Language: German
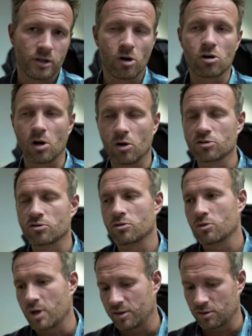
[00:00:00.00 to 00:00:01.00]
geclosed oder
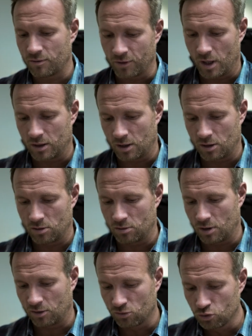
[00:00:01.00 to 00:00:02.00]
du kannst auch die Frage dann
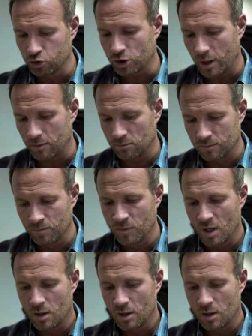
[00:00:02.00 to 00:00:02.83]
dazu stellen, mhm,